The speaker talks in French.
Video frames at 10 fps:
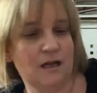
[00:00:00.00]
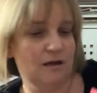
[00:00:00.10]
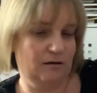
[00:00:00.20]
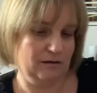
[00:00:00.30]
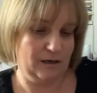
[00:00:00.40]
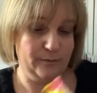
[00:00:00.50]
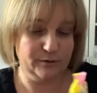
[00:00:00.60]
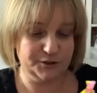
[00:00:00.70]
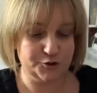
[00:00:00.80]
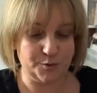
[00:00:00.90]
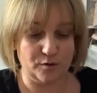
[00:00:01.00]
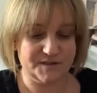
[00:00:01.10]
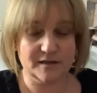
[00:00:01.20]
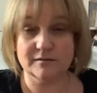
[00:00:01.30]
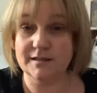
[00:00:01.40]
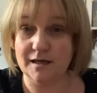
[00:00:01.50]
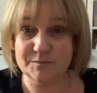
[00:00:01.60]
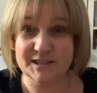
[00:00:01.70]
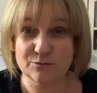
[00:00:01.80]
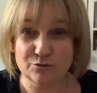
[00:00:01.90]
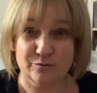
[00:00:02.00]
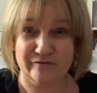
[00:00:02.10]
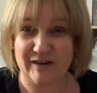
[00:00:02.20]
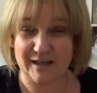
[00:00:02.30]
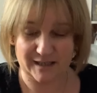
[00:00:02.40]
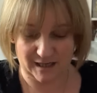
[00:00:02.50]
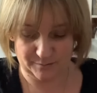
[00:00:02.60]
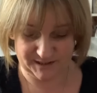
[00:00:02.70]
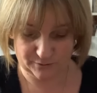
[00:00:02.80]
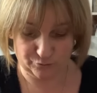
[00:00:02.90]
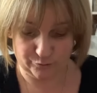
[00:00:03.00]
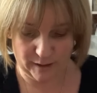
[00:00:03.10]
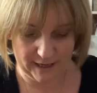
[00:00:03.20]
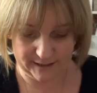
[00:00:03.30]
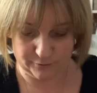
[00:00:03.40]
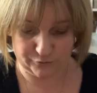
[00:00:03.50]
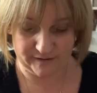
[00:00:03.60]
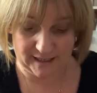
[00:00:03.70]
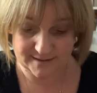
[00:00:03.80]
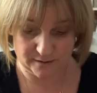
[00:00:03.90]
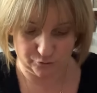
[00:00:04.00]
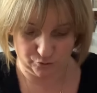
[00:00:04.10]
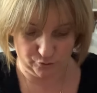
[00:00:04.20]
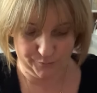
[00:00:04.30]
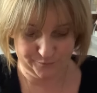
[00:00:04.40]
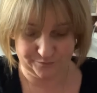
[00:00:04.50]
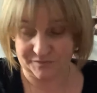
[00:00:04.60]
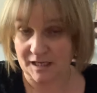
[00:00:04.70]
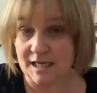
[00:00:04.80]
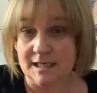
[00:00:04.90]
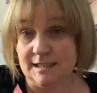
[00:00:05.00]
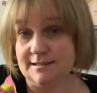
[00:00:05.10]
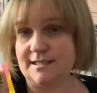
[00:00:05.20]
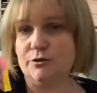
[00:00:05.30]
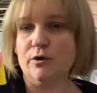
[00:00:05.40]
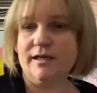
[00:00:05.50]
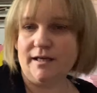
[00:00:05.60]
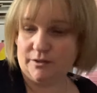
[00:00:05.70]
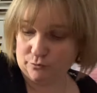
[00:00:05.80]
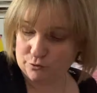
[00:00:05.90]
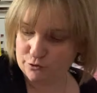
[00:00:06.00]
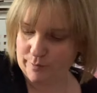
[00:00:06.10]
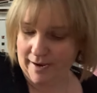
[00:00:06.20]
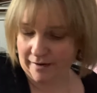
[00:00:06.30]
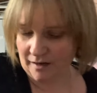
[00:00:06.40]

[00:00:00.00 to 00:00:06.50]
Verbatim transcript: Euh, elle me dit tu prends ça quand tu as un petit coup de fringale, un petit coup de barre et tu verras ça te ça te requinque donc super.